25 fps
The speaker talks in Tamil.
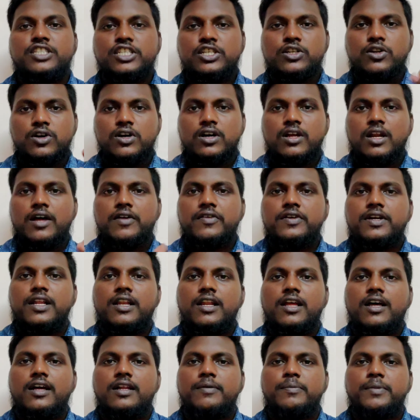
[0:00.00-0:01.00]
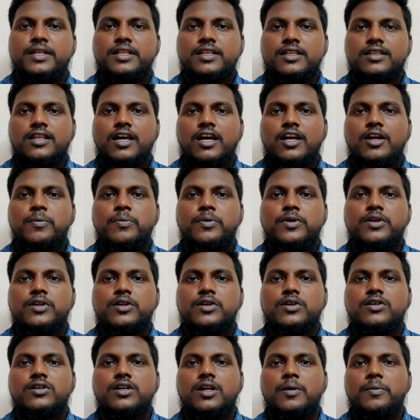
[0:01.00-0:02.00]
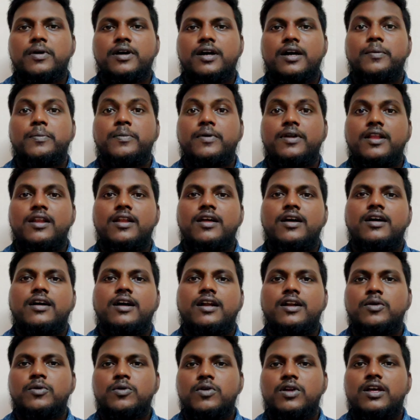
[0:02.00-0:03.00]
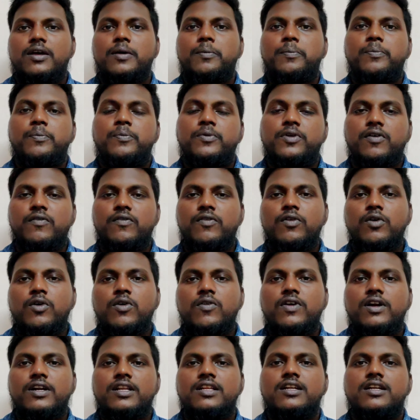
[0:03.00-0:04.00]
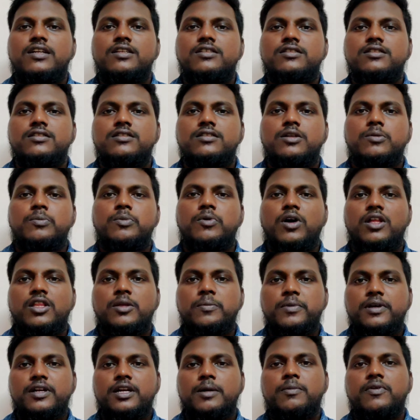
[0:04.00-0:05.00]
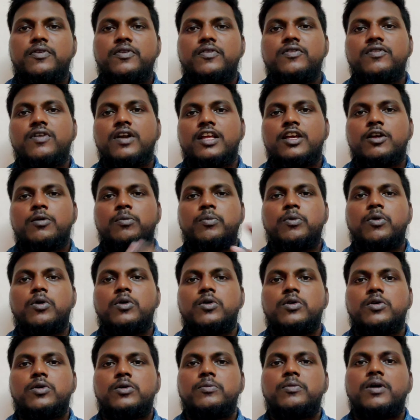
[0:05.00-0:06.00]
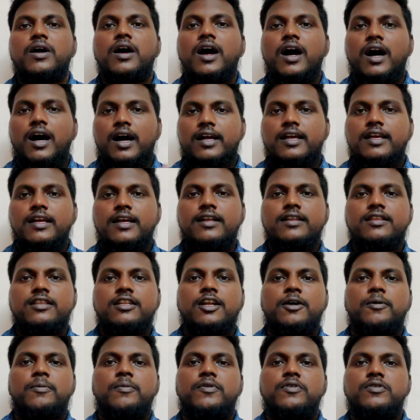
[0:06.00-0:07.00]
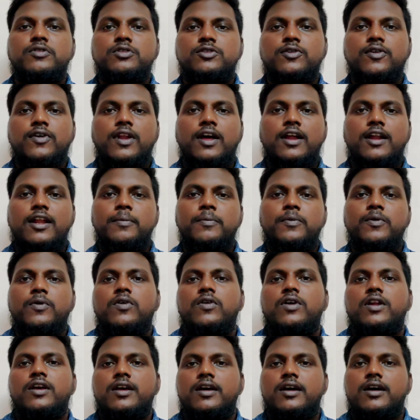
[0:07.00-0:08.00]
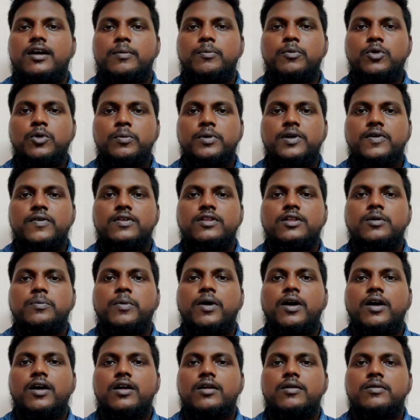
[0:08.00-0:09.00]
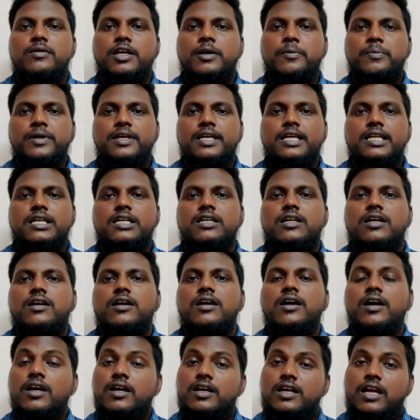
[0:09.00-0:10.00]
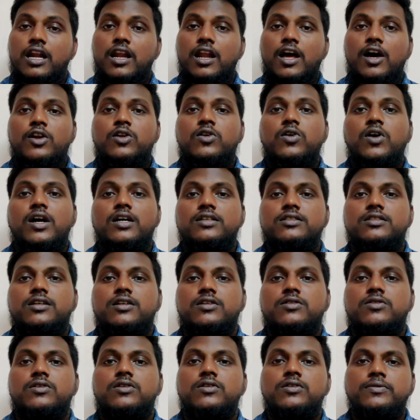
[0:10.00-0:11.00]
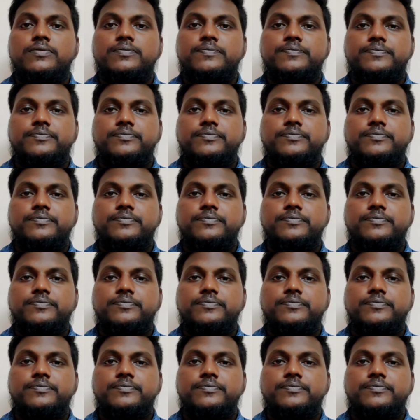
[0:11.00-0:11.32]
ஜீரோ கிராவிட்டியில் மிதந்தா எப்படி இருக்குன்னு நம்ம கற்பனையில் கனவுல எப் எவ்வளோ வாட்டி நினச்சிருந்துருப்போம் அதேமாரி நம்ம விண்வெளிக்கு போகணும் அங்கேருந்து நம்ம விசுவலாக நம்மளுடைய பூமியை வந்து பார்க்கணும் எப்படி இருக்குன்னு எல்லாருக்கும் ஆசை இருக்கும்